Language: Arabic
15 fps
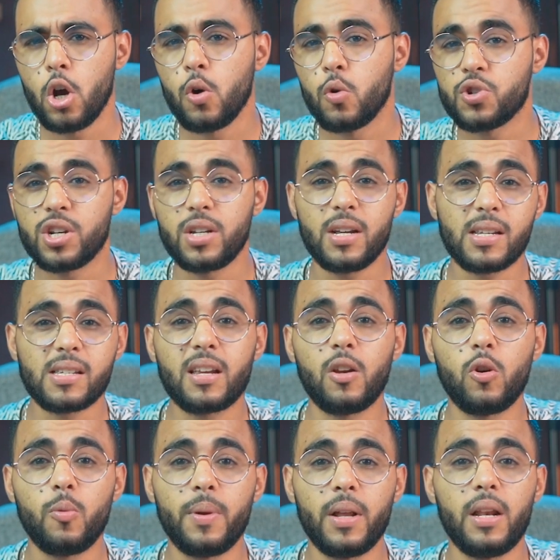وشي ناس
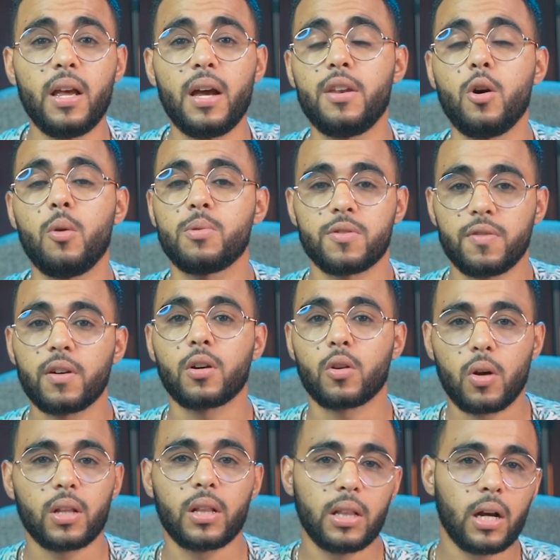قالوا بلي انهم
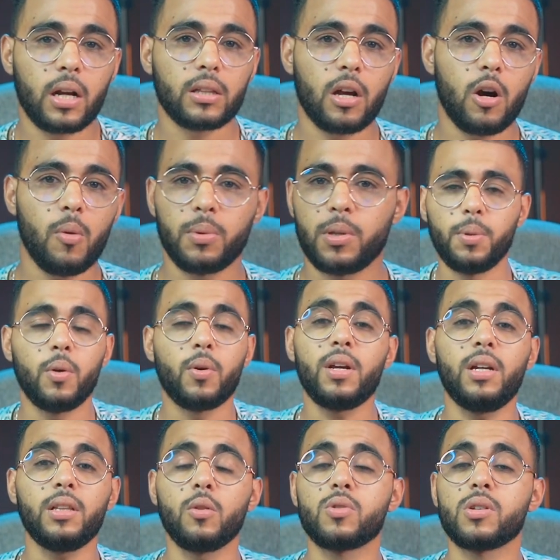تفكروا هذه اللقطه وبداو
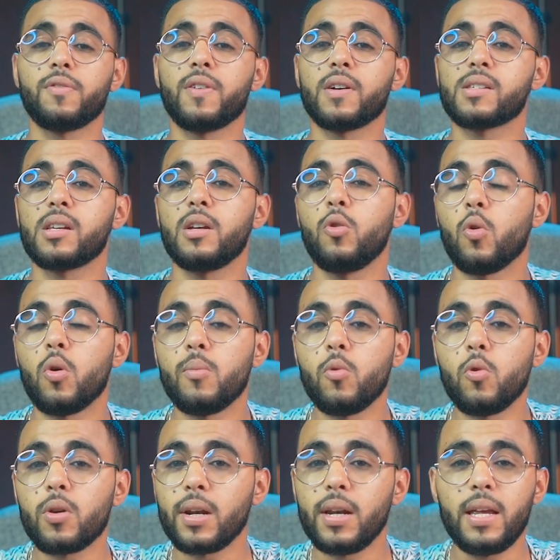كيعطيو تفاصيل
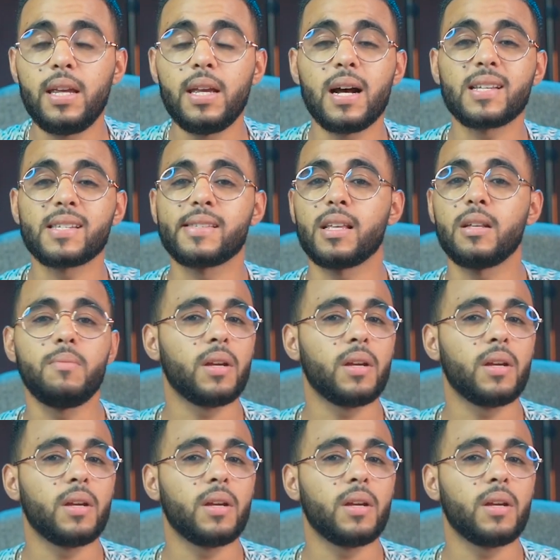وامور اللي هي اصلا